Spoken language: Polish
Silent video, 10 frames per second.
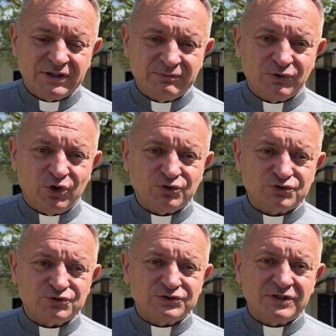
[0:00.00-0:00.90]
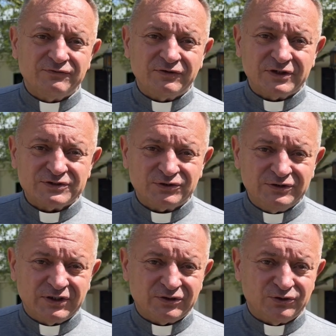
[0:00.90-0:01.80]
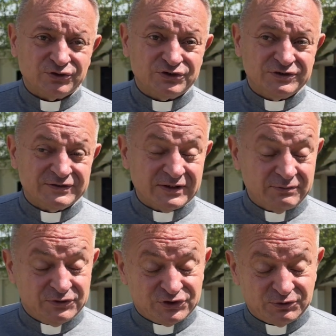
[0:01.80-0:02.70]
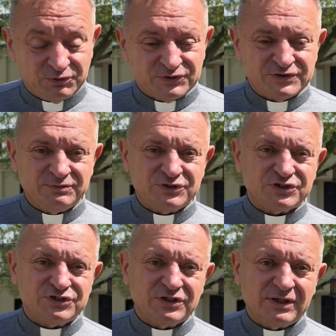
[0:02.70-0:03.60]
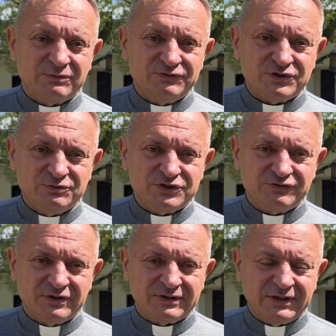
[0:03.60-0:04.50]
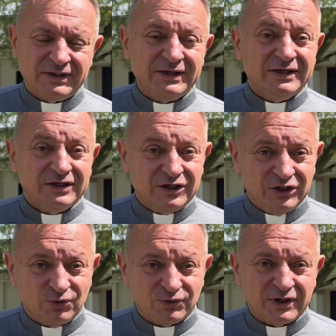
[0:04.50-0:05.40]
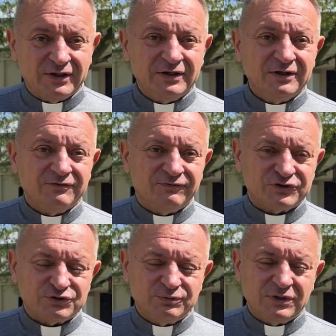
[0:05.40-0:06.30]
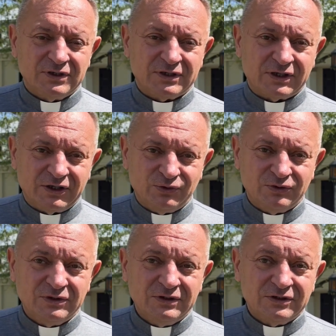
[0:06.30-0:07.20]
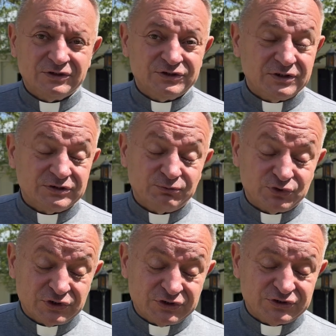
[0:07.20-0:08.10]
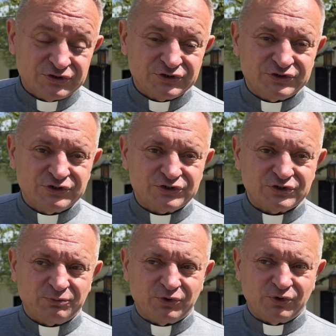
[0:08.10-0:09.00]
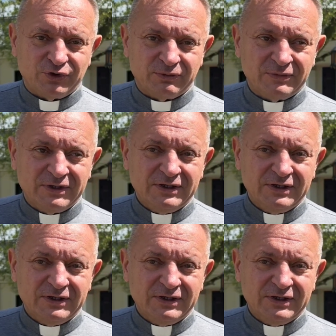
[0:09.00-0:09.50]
nam odczuć ten wyraz Solidarności z nami cierpiącymi chrześcijanami w Ziemi Świętej i tutaj w waszym kraju, gdzie możecie cieszyć się jeszcze pokojem.